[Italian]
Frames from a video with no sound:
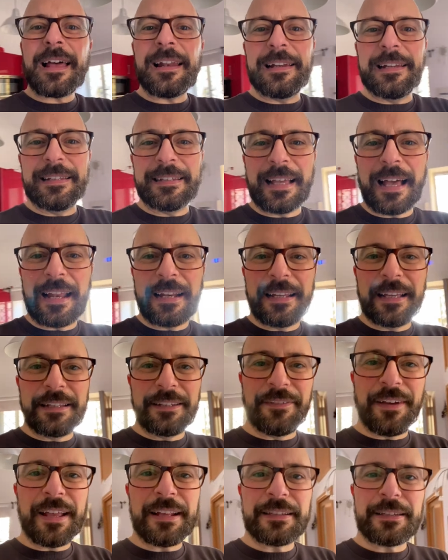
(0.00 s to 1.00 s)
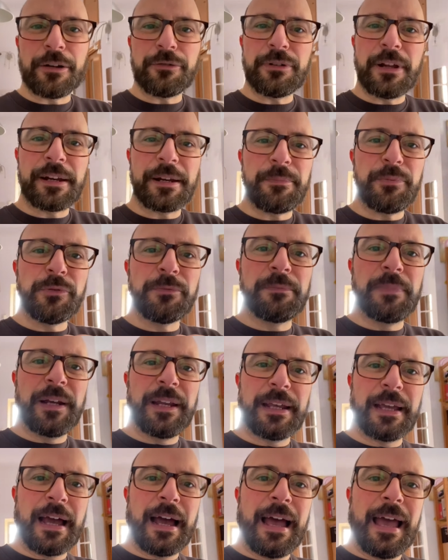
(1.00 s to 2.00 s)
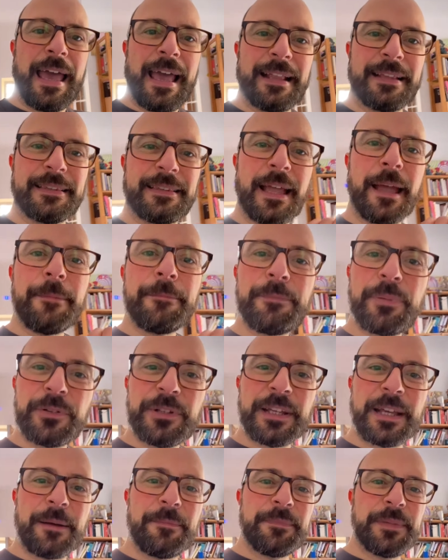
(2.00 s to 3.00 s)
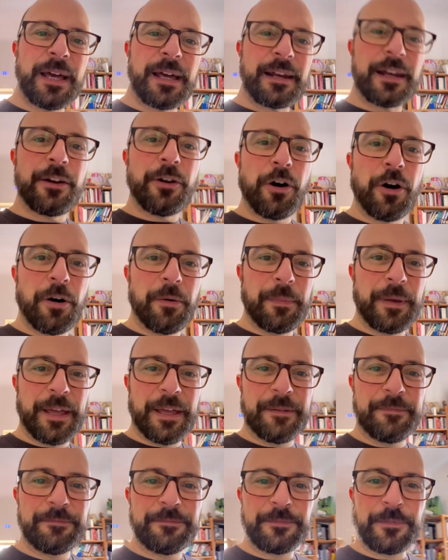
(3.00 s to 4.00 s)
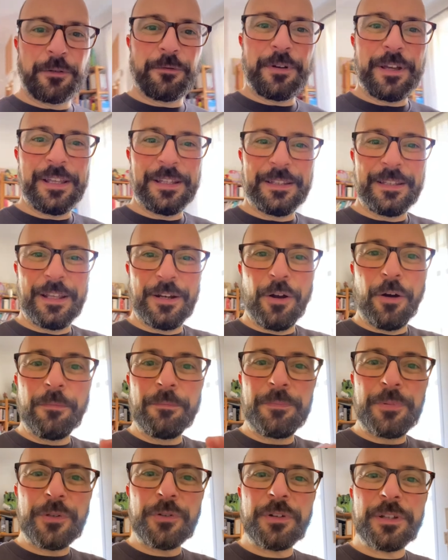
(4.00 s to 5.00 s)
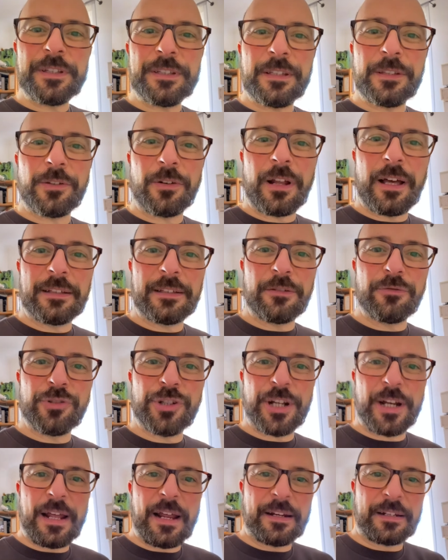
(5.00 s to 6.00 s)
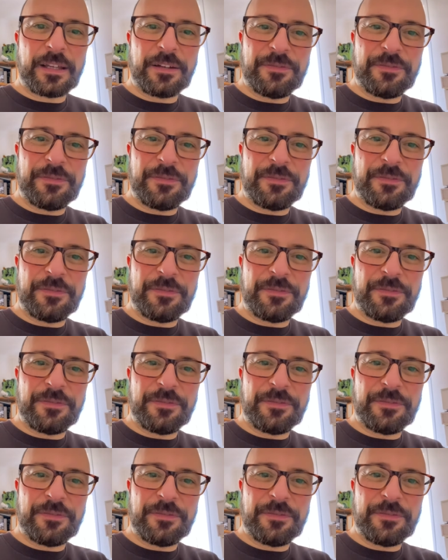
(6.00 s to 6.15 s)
l'Italia diventa una repubblica, è tempo di cambiare nome. Quindi non più intitolata a un gerarca